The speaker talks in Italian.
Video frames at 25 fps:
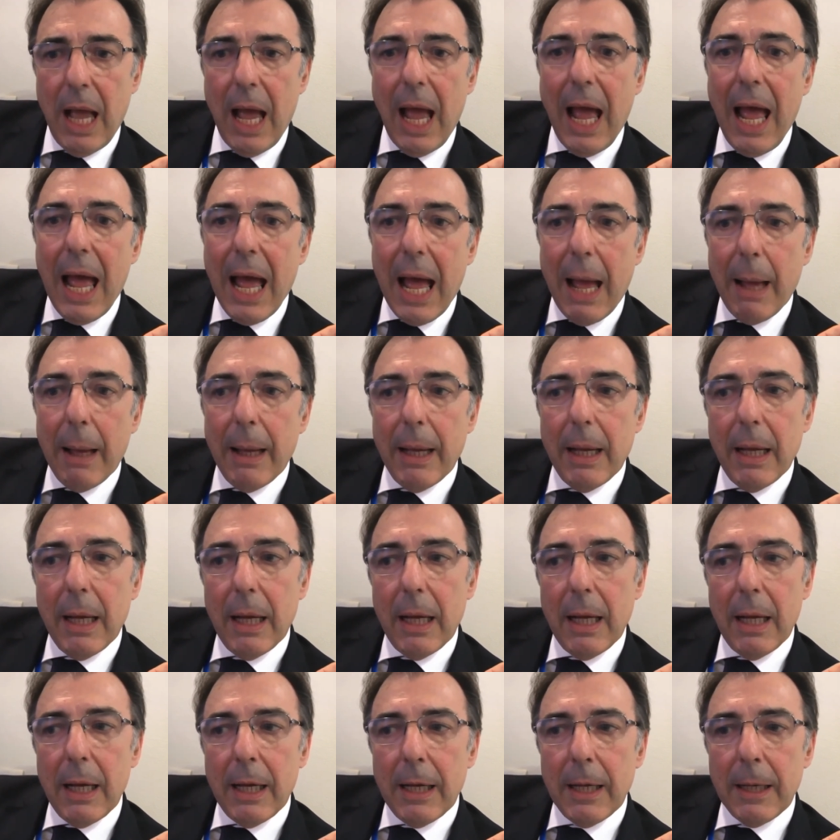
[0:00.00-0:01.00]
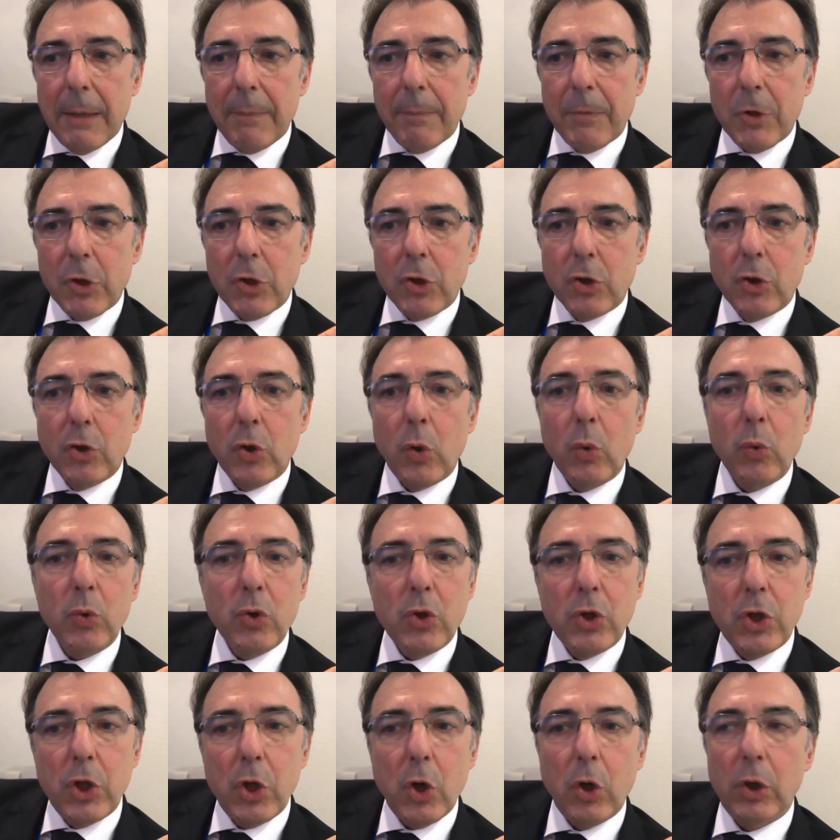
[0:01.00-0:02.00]
a uh,
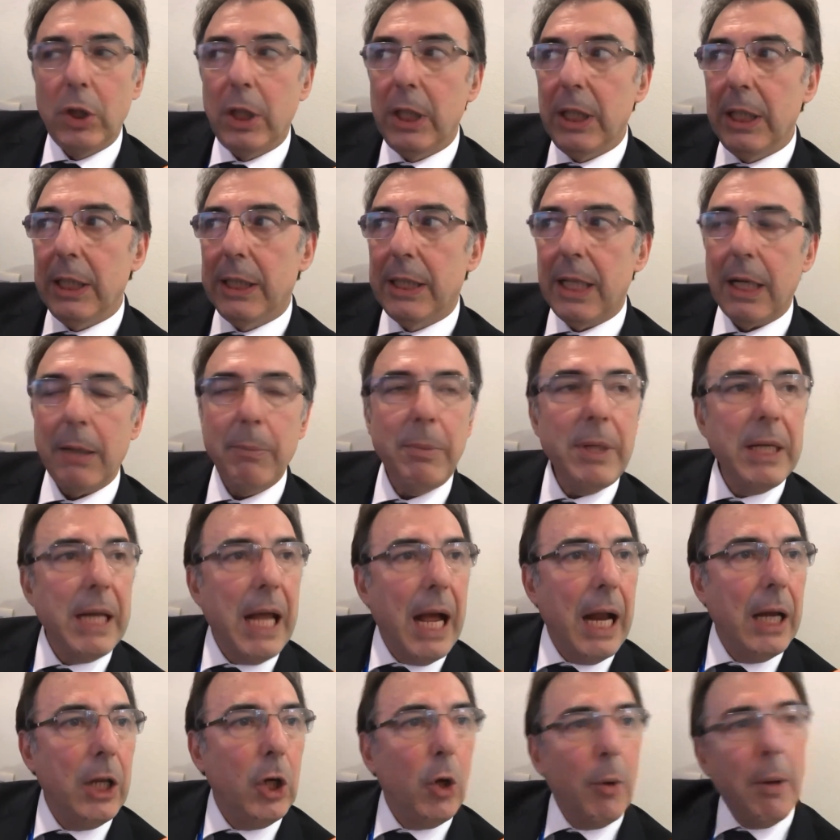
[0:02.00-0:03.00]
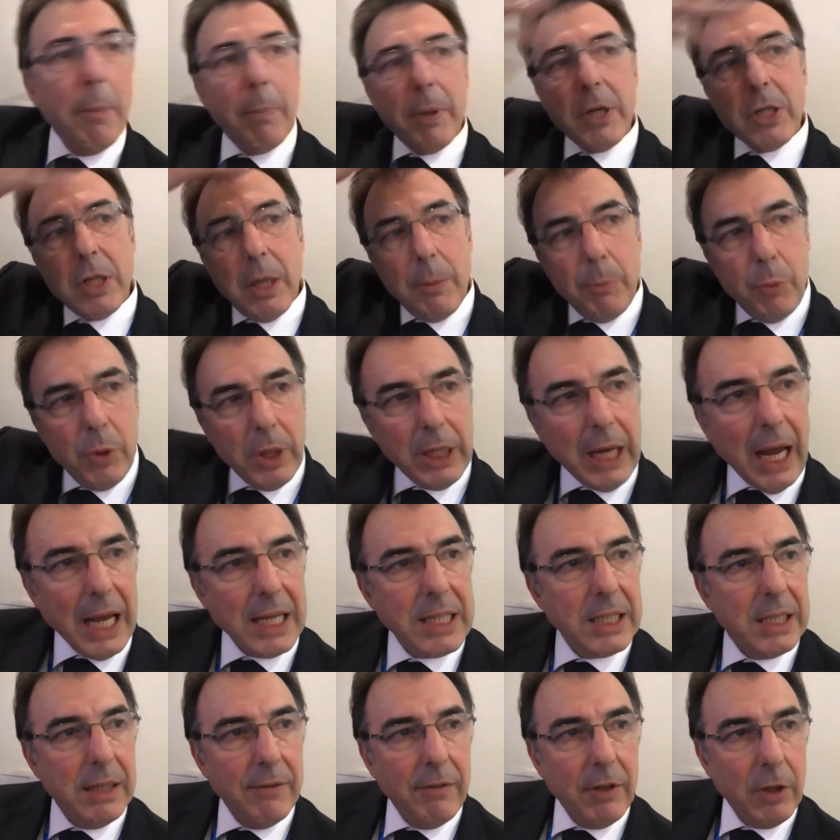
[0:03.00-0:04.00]
soluzioni di terminali come per esempio i
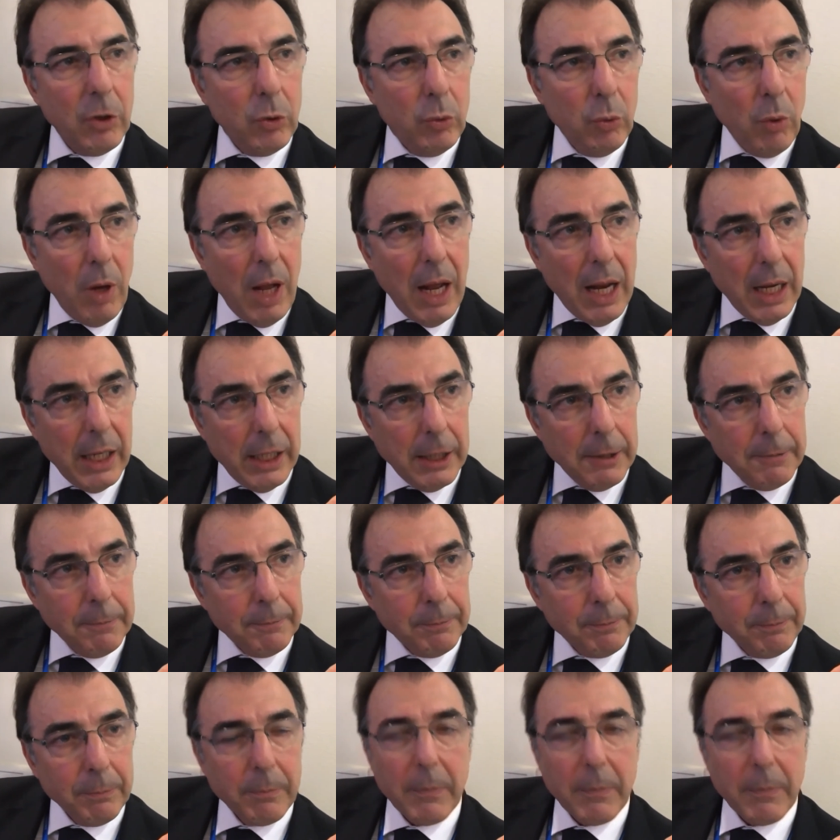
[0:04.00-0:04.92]
caschi virtuali.